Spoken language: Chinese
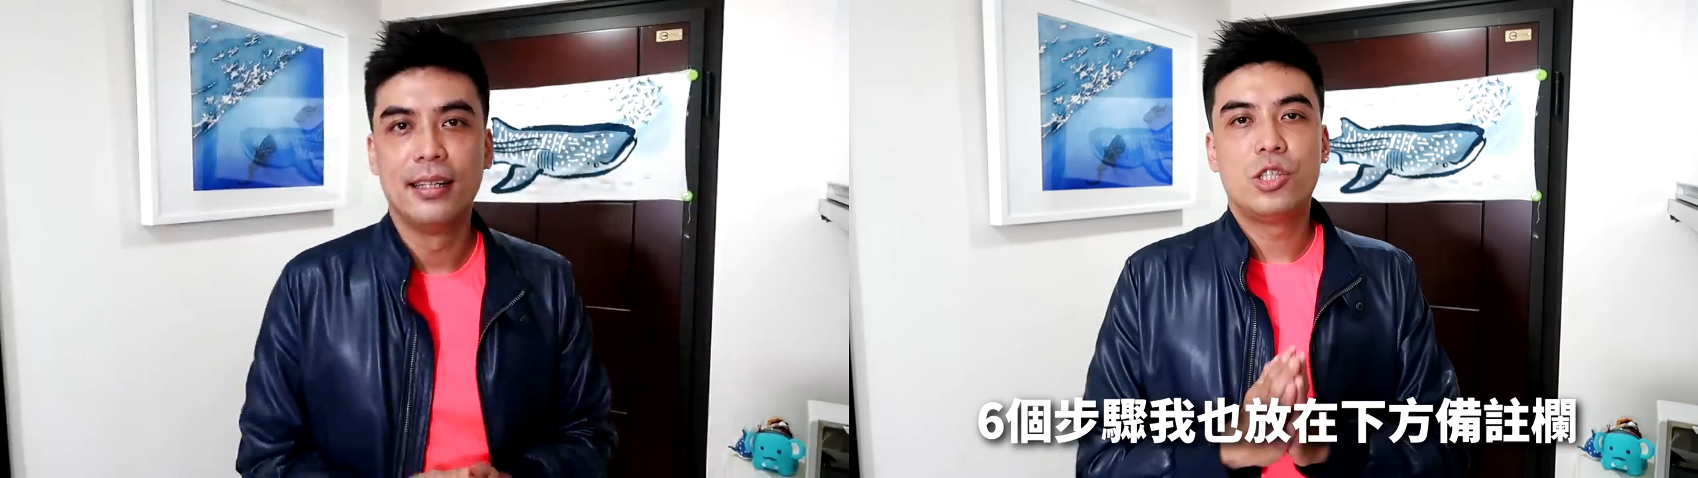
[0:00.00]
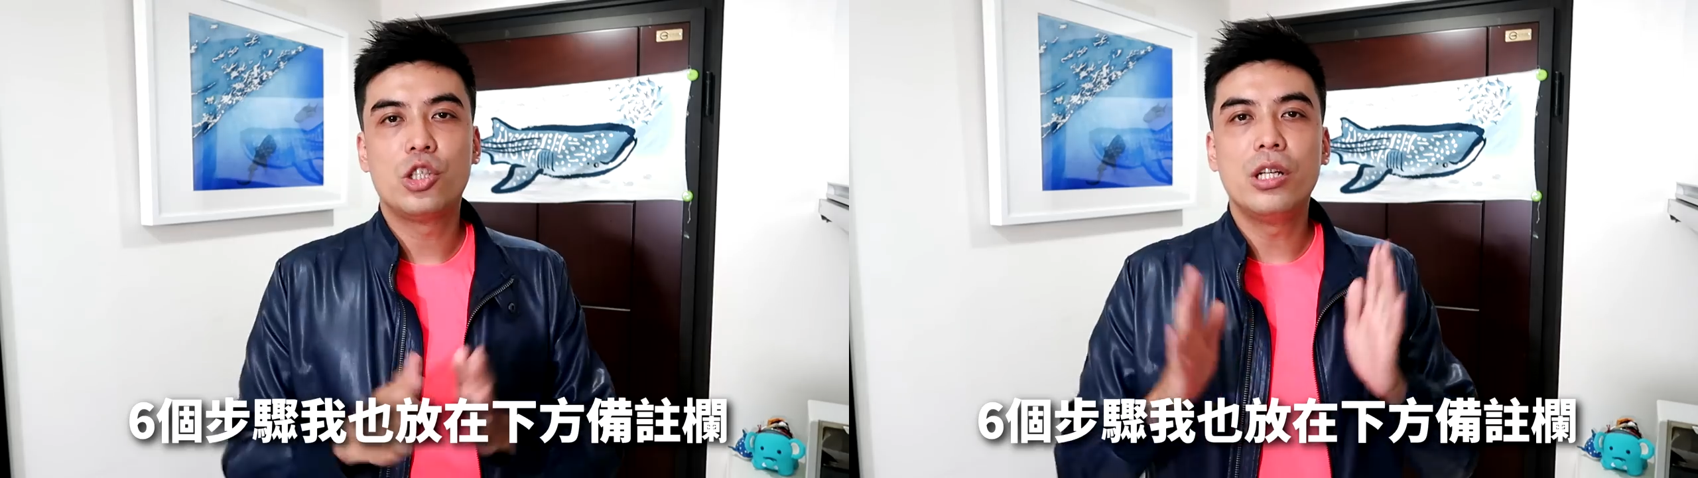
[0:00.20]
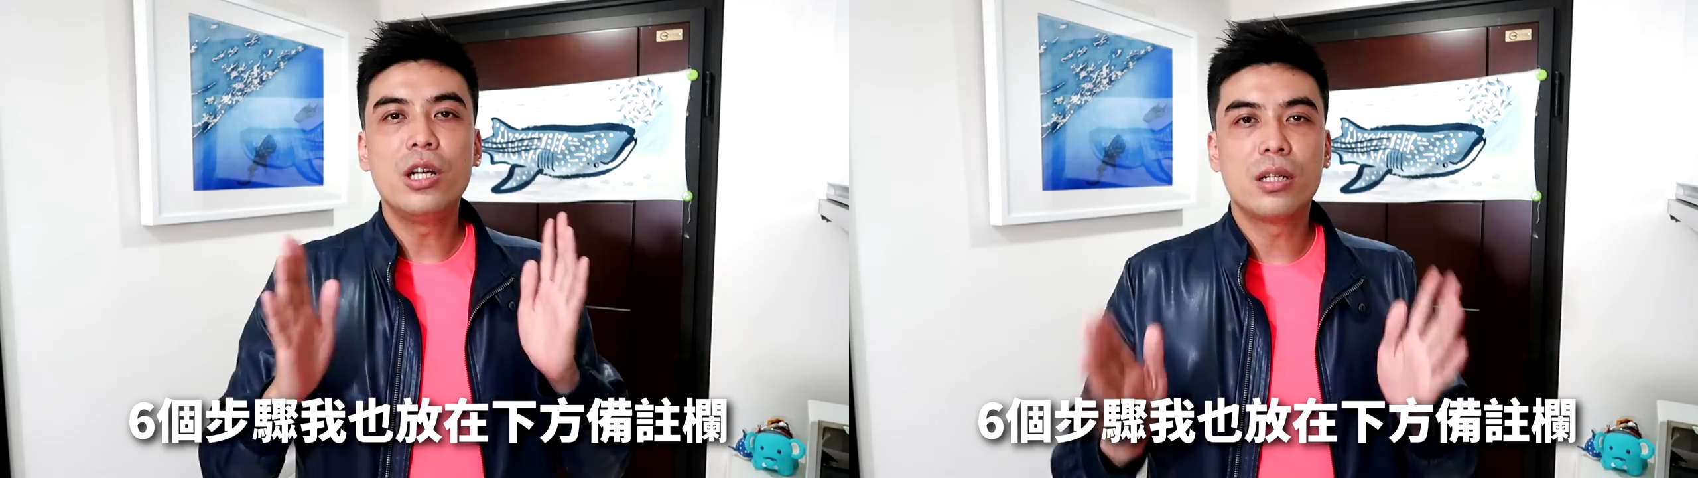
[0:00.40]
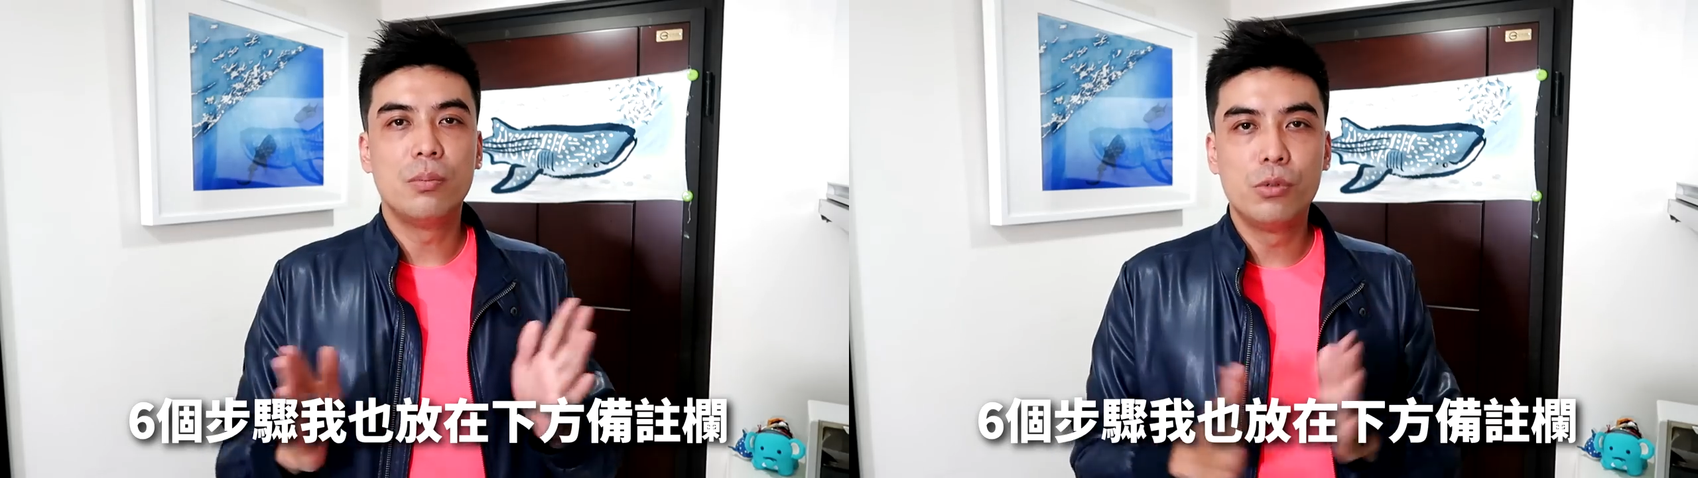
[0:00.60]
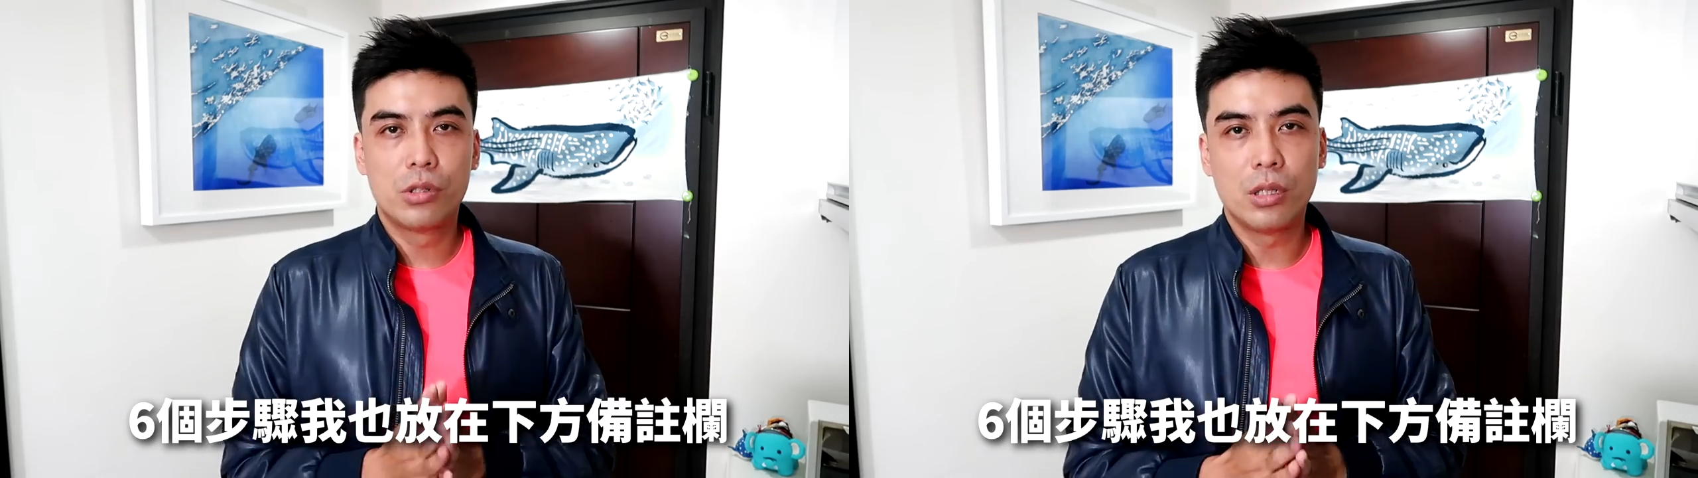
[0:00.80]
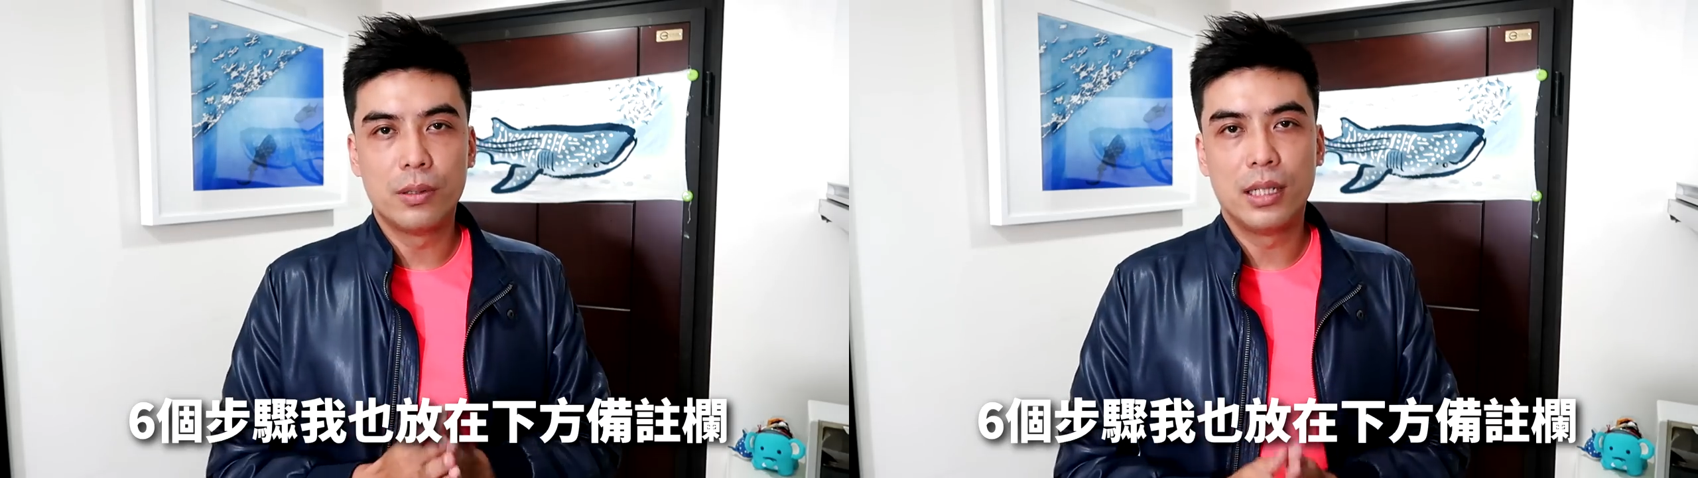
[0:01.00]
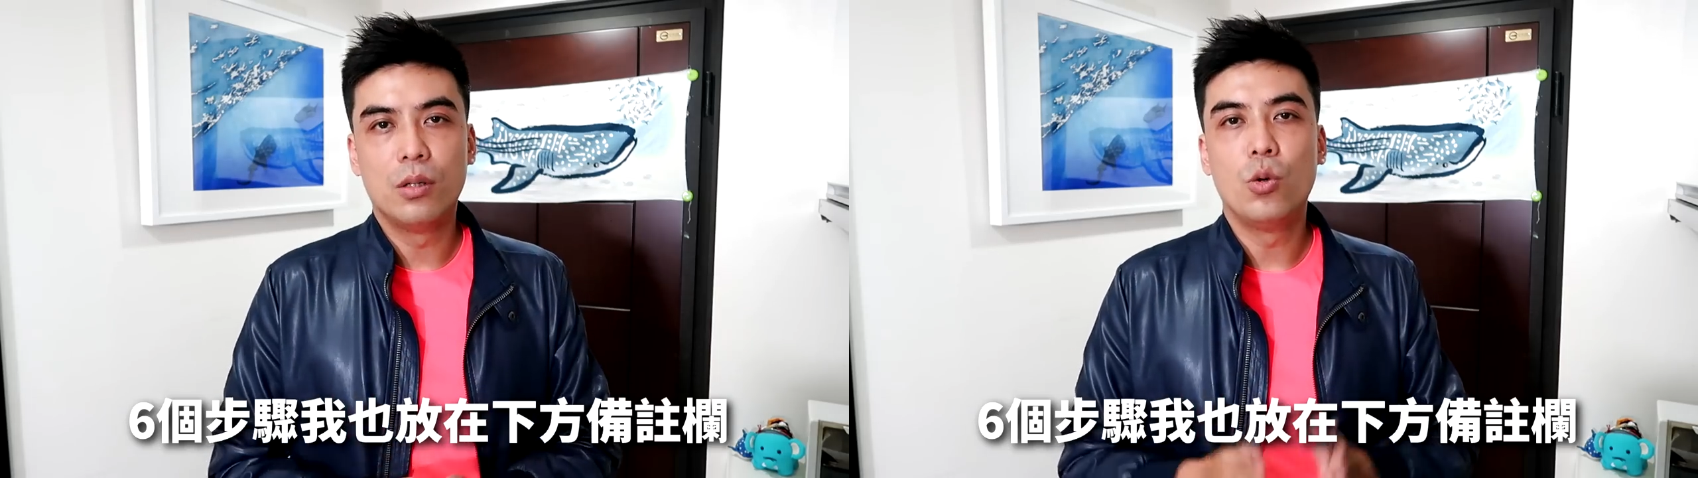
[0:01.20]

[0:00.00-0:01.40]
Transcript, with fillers: 这六个步骤呢，